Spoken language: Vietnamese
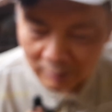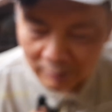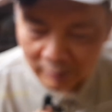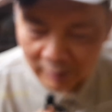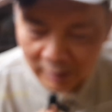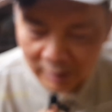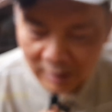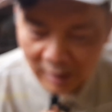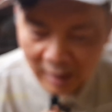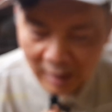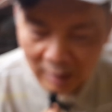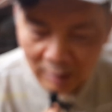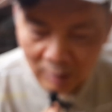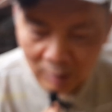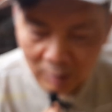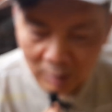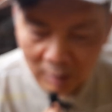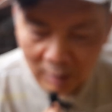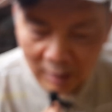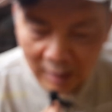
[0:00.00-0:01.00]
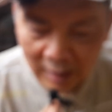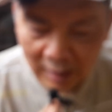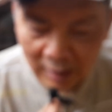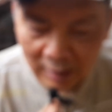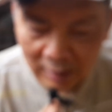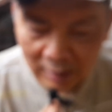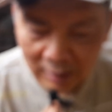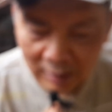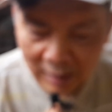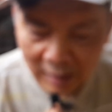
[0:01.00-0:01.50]
visa đồ là
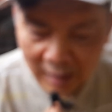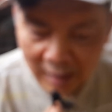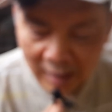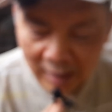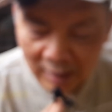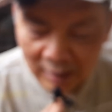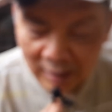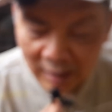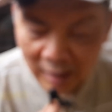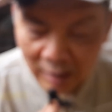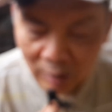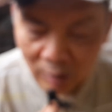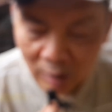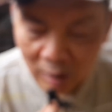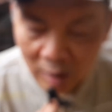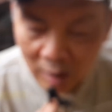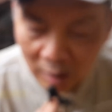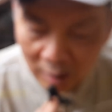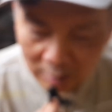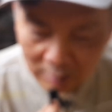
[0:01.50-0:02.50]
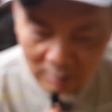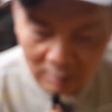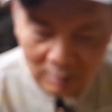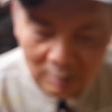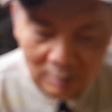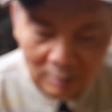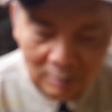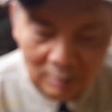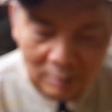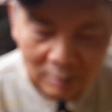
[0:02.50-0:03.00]
wow. là AHK lo hết
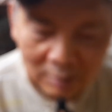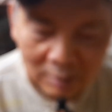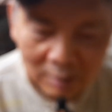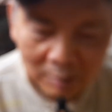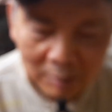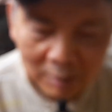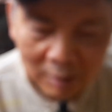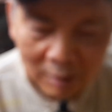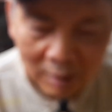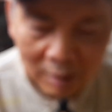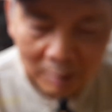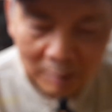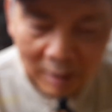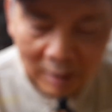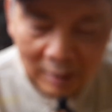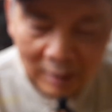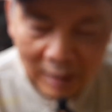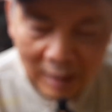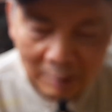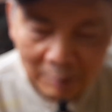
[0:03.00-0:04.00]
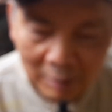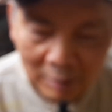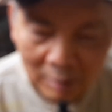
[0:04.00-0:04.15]
thì bây giờ bạn làm